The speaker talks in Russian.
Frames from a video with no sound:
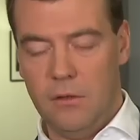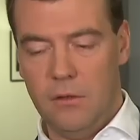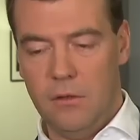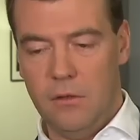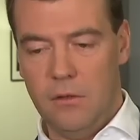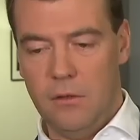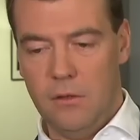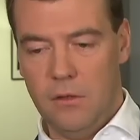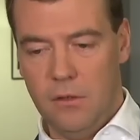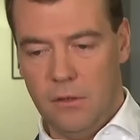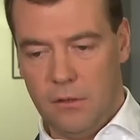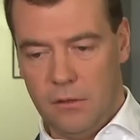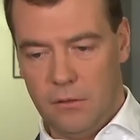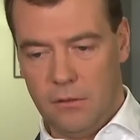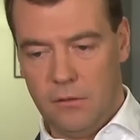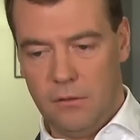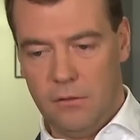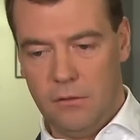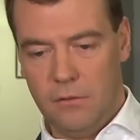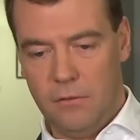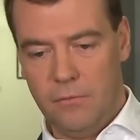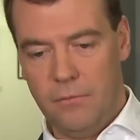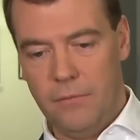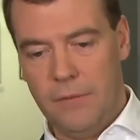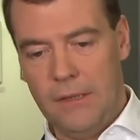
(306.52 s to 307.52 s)
и Nikon,
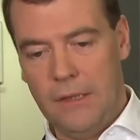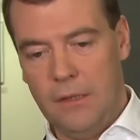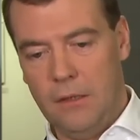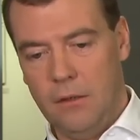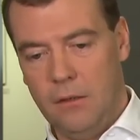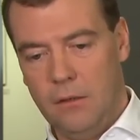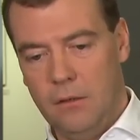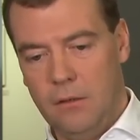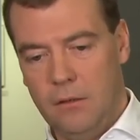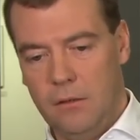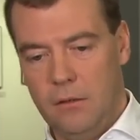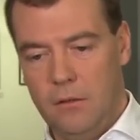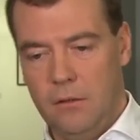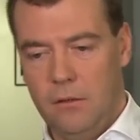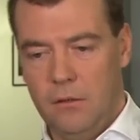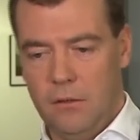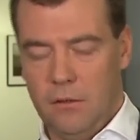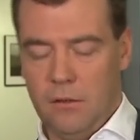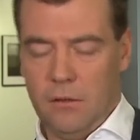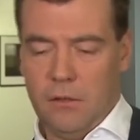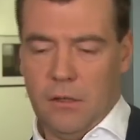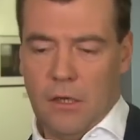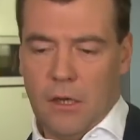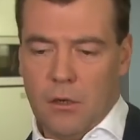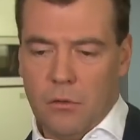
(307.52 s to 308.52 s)
а,
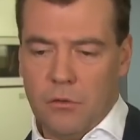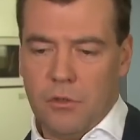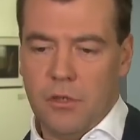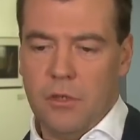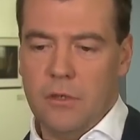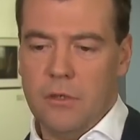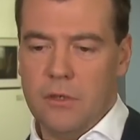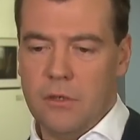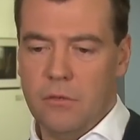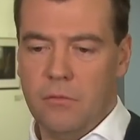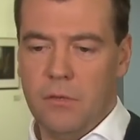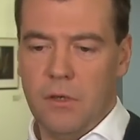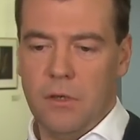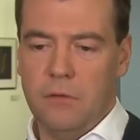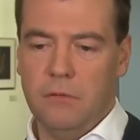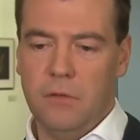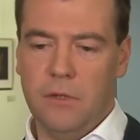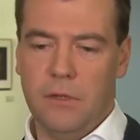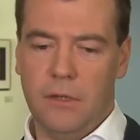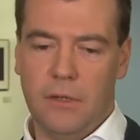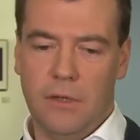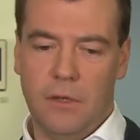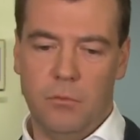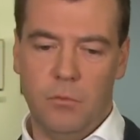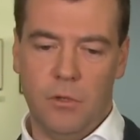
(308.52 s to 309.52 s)
это хорошие
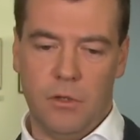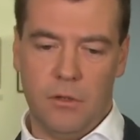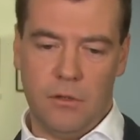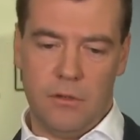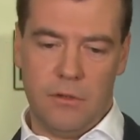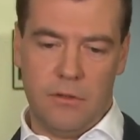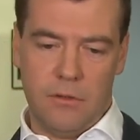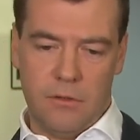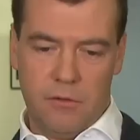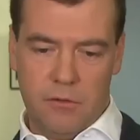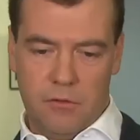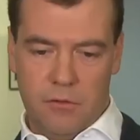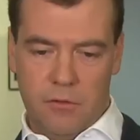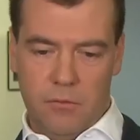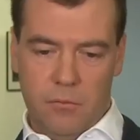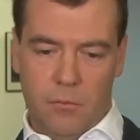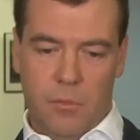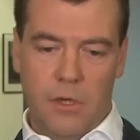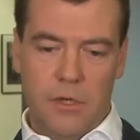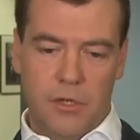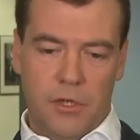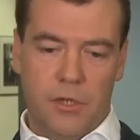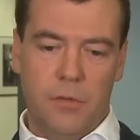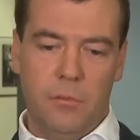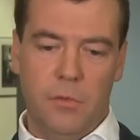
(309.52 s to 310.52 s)
цифровые камеры с
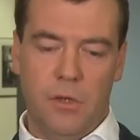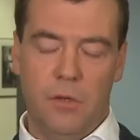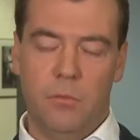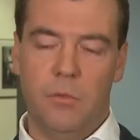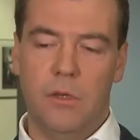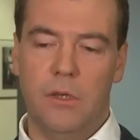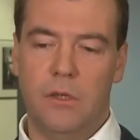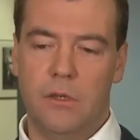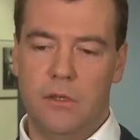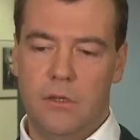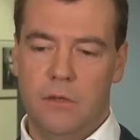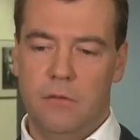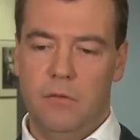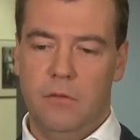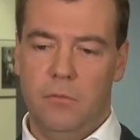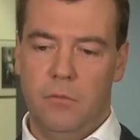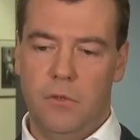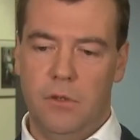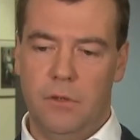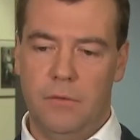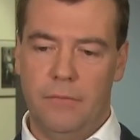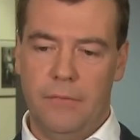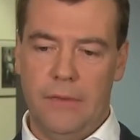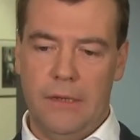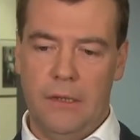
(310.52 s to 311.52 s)
большими
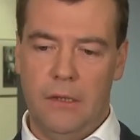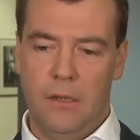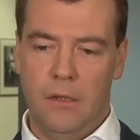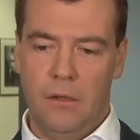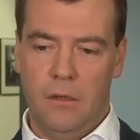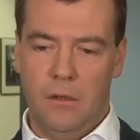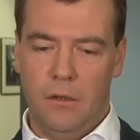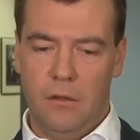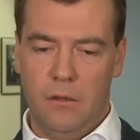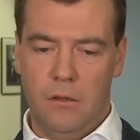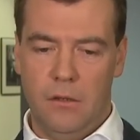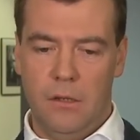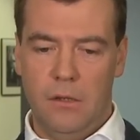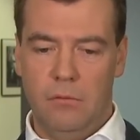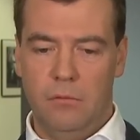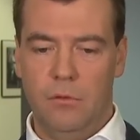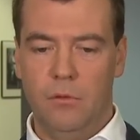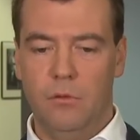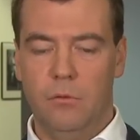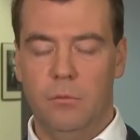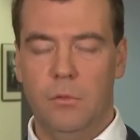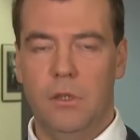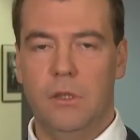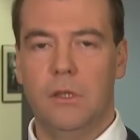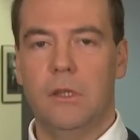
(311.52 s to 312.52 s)
объективами. А, недавно
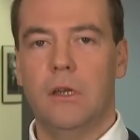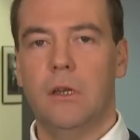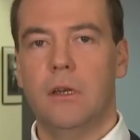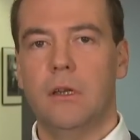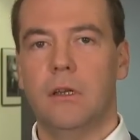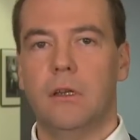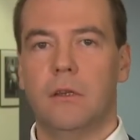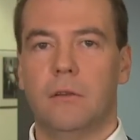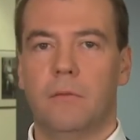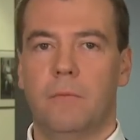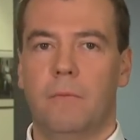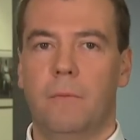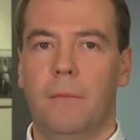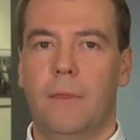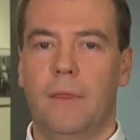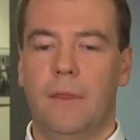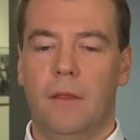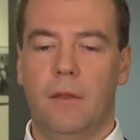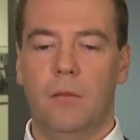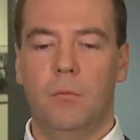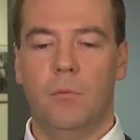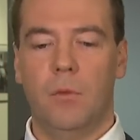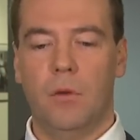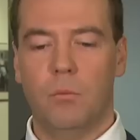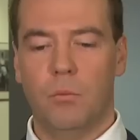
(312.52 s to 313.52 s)
вот мне дали
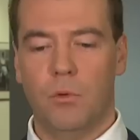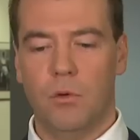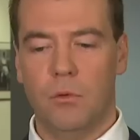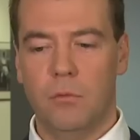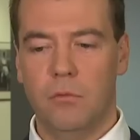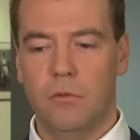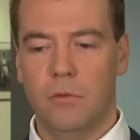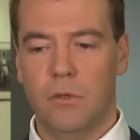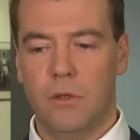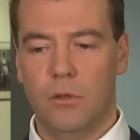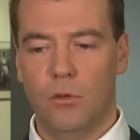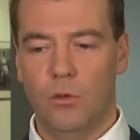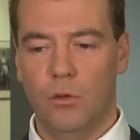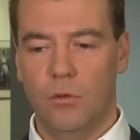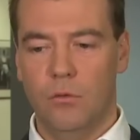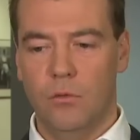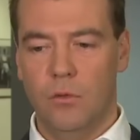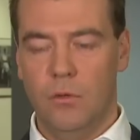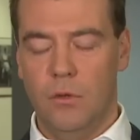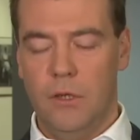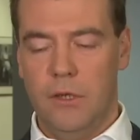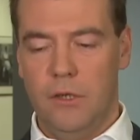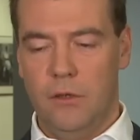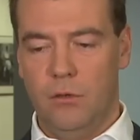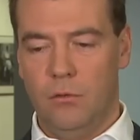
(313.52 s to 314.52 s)
попробовать
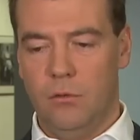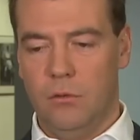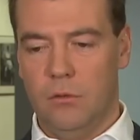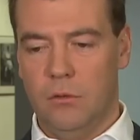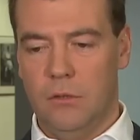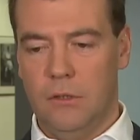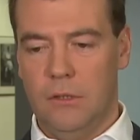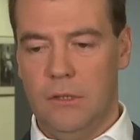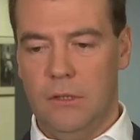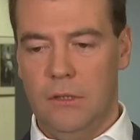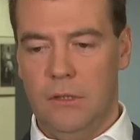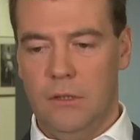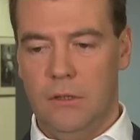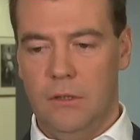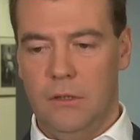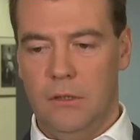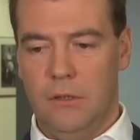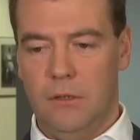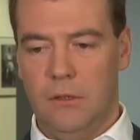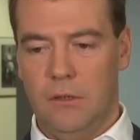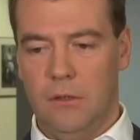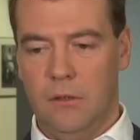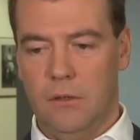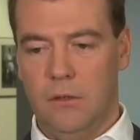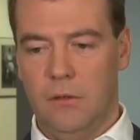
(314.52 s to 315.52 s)
новую лейку.
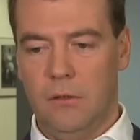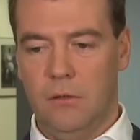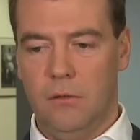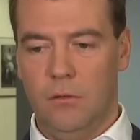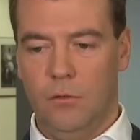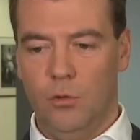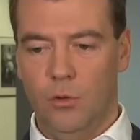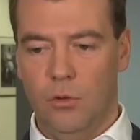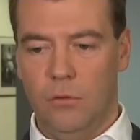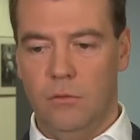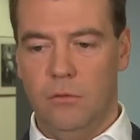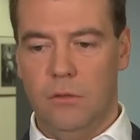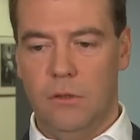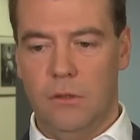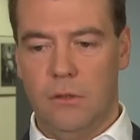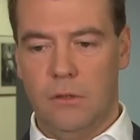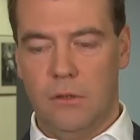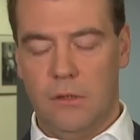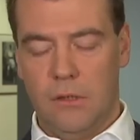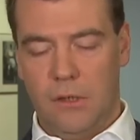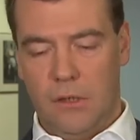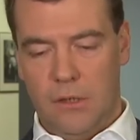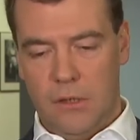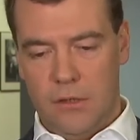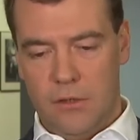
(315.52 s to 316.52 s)
Это новая
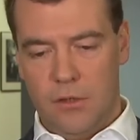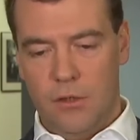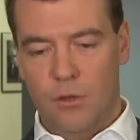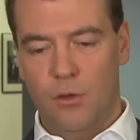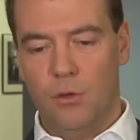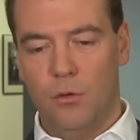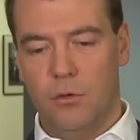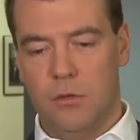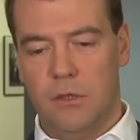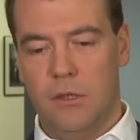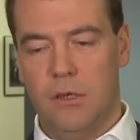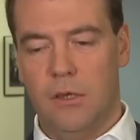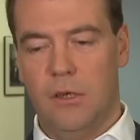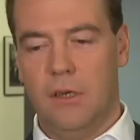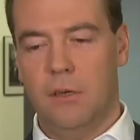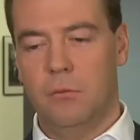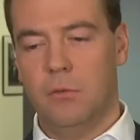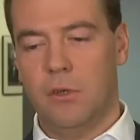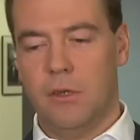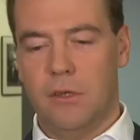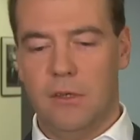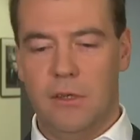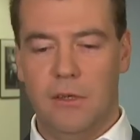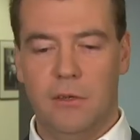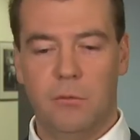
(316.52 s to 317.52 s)
такая серьезная
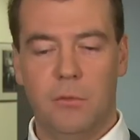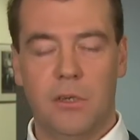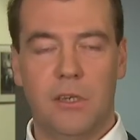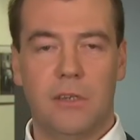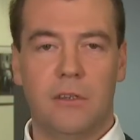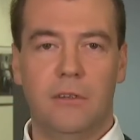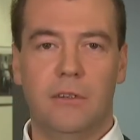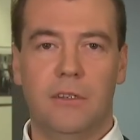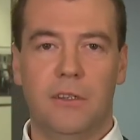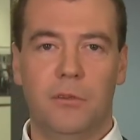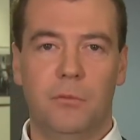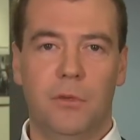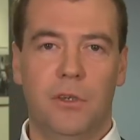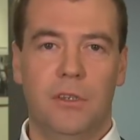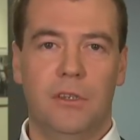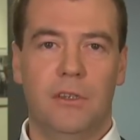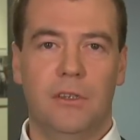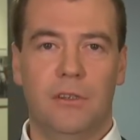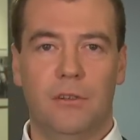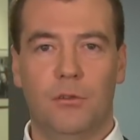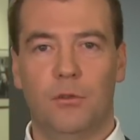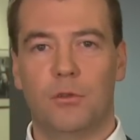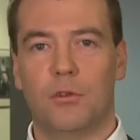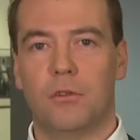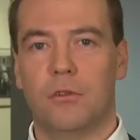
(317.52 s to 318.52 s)
камера. Я обратил внимание
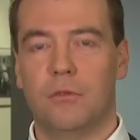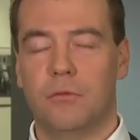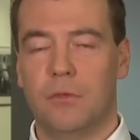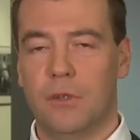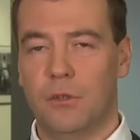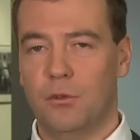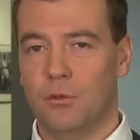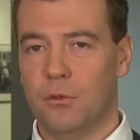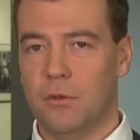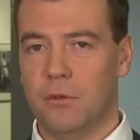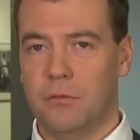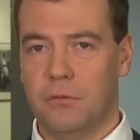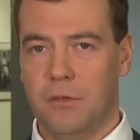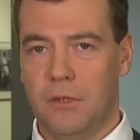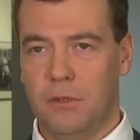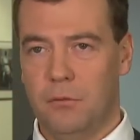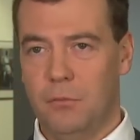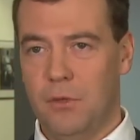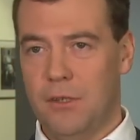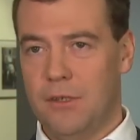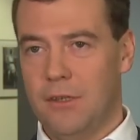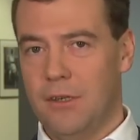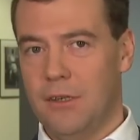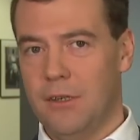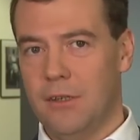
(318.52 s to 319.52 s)
на то, что фотографы
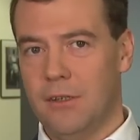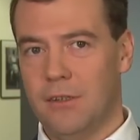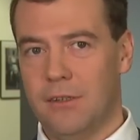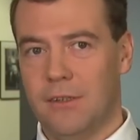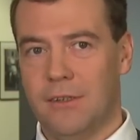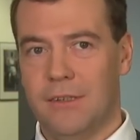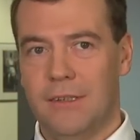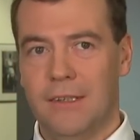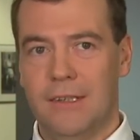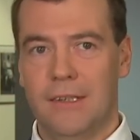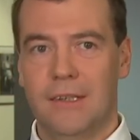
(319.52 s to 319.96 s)
отметили это.